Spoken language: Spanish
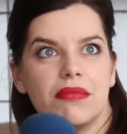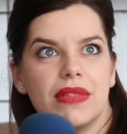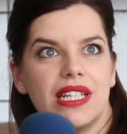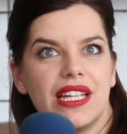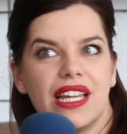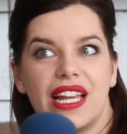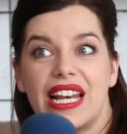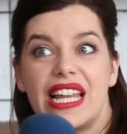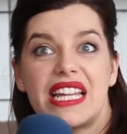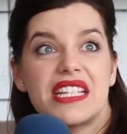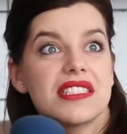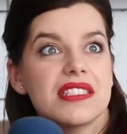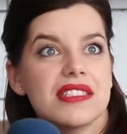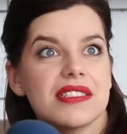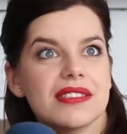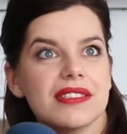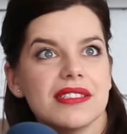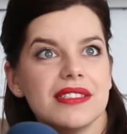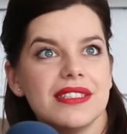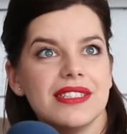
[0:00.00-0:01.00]
en
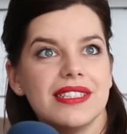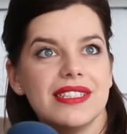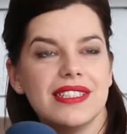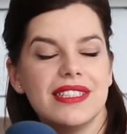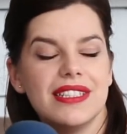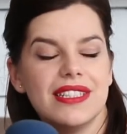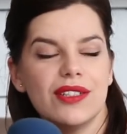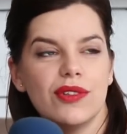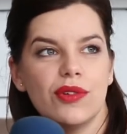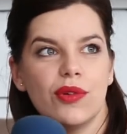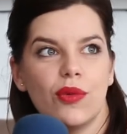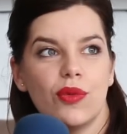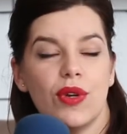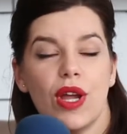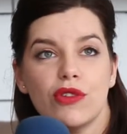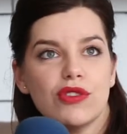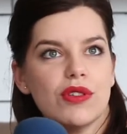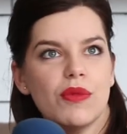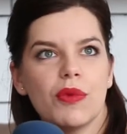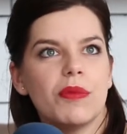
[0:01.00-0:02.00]
inglés.
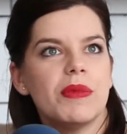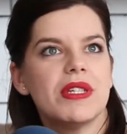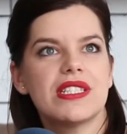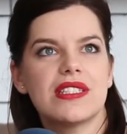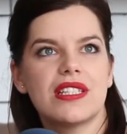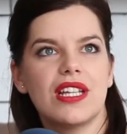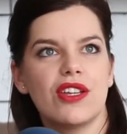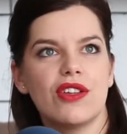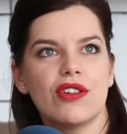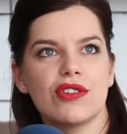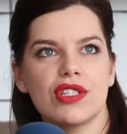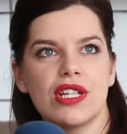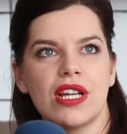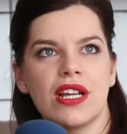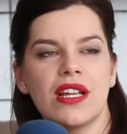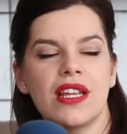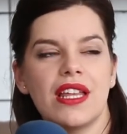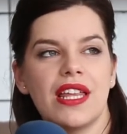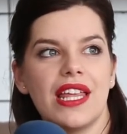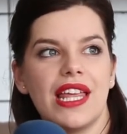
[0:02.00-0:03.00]
Una cosa muy
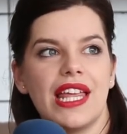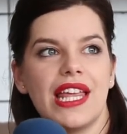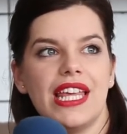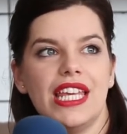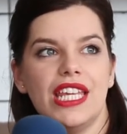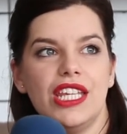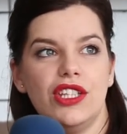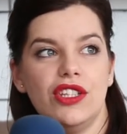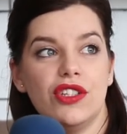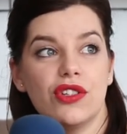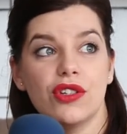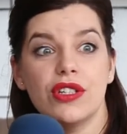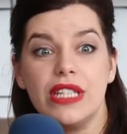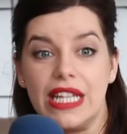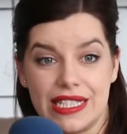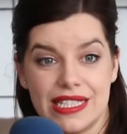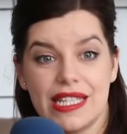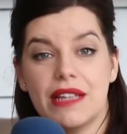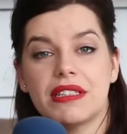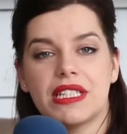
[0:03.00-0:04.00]
misteriosa. Y yo
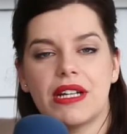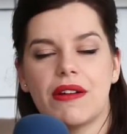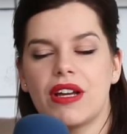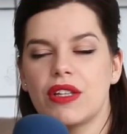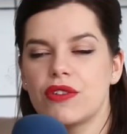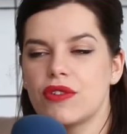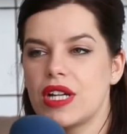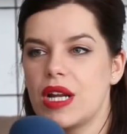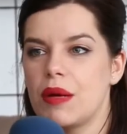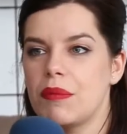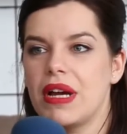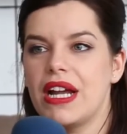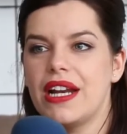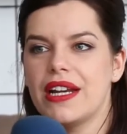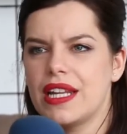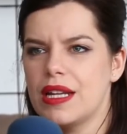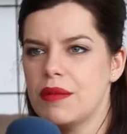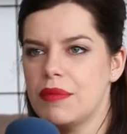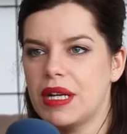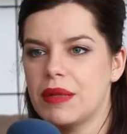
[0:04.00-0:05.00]
ya estaba trabajando en
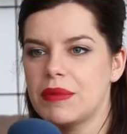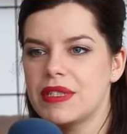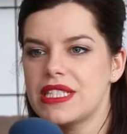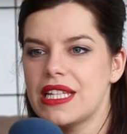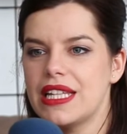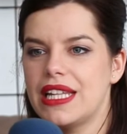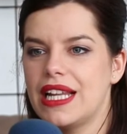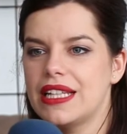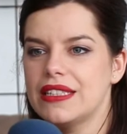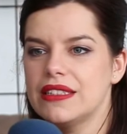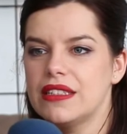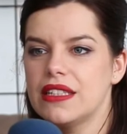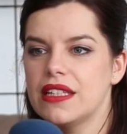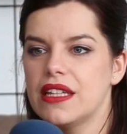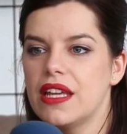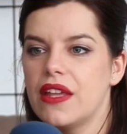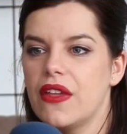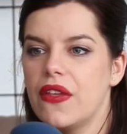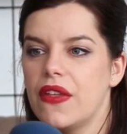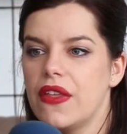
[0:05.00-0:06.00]
Amar, era para más adelante.
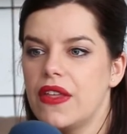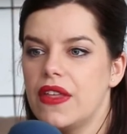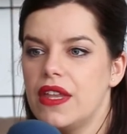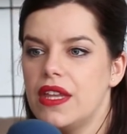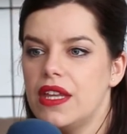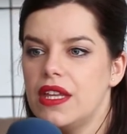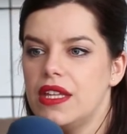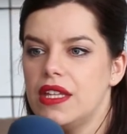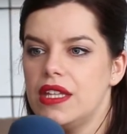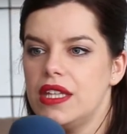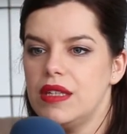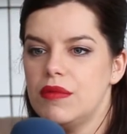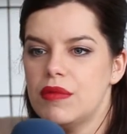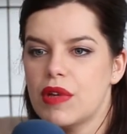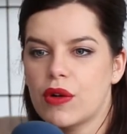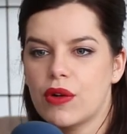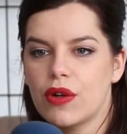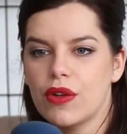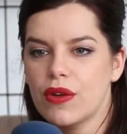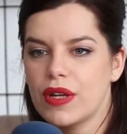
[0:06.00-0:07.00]
Y me
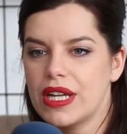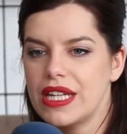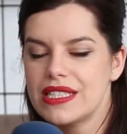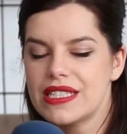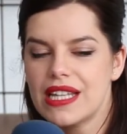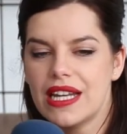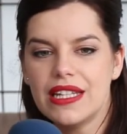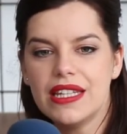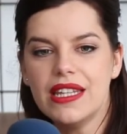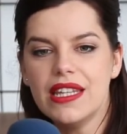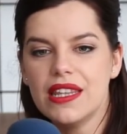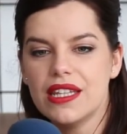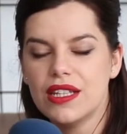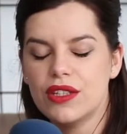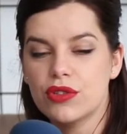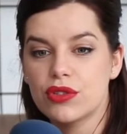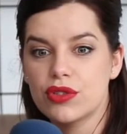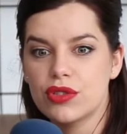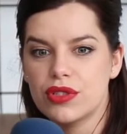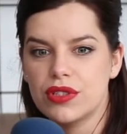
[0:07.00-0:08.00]
acuerdo que salí
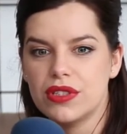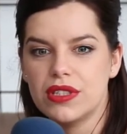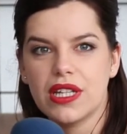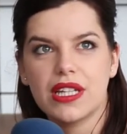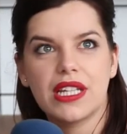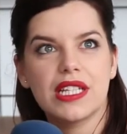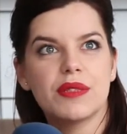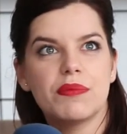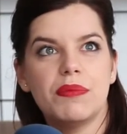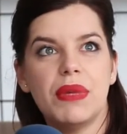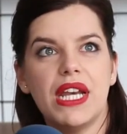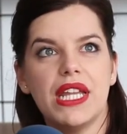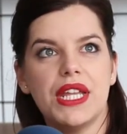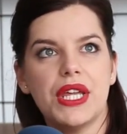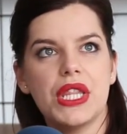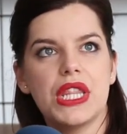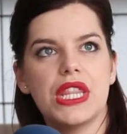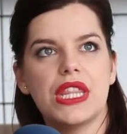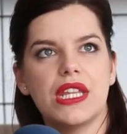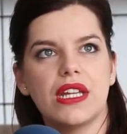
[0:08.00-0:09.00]
diciendo, hostia, qué
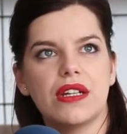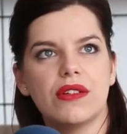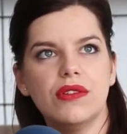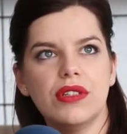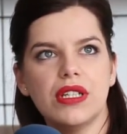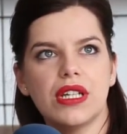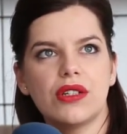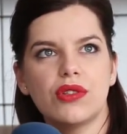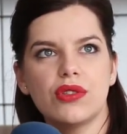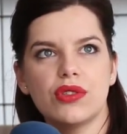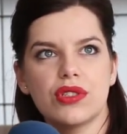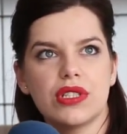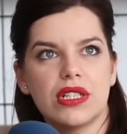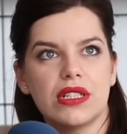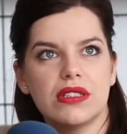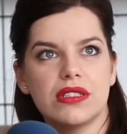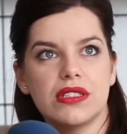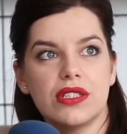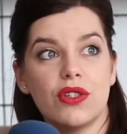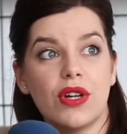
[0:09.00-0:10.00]
experiencia, ¿no? Qué cosa.
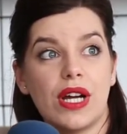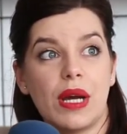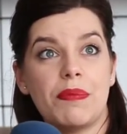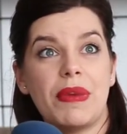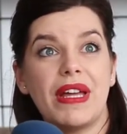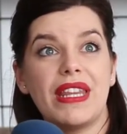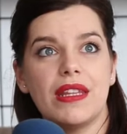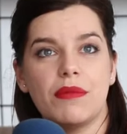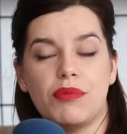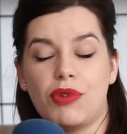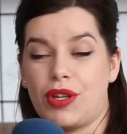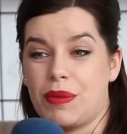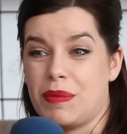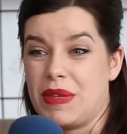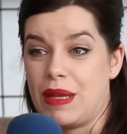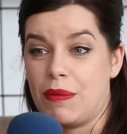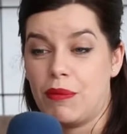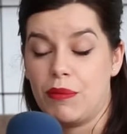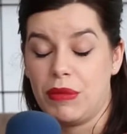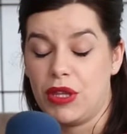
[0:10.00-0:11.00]
He sido capaz de, porque
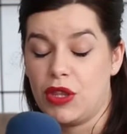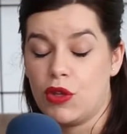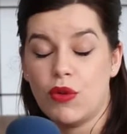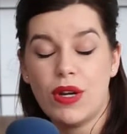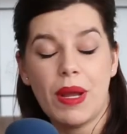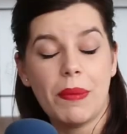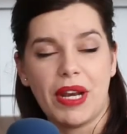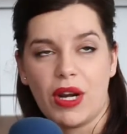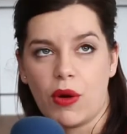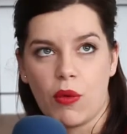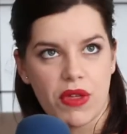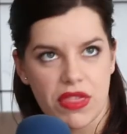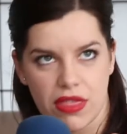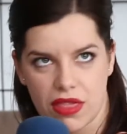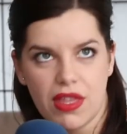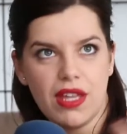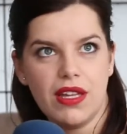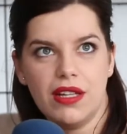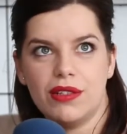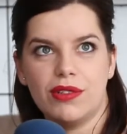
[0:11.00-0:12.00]
me, dio una
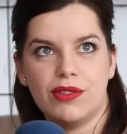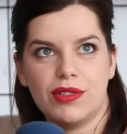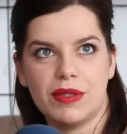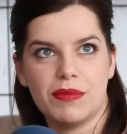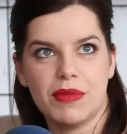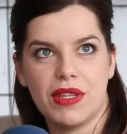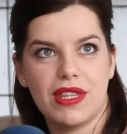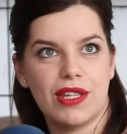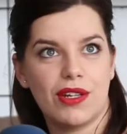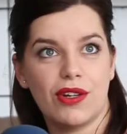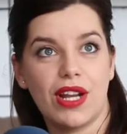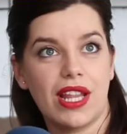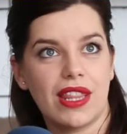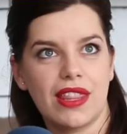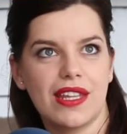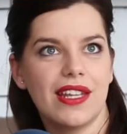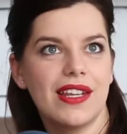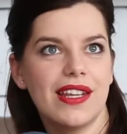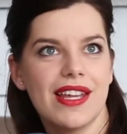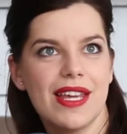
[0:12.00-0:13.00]
vergüenza lo que me hicieron
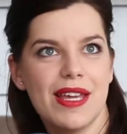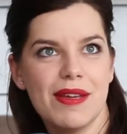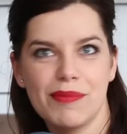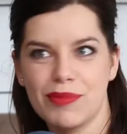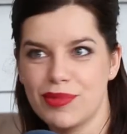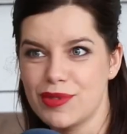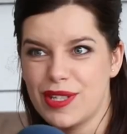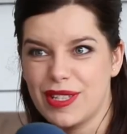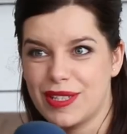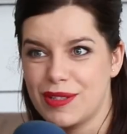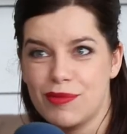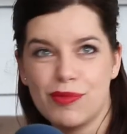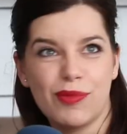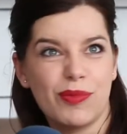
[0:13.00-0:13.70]
hacer. Pues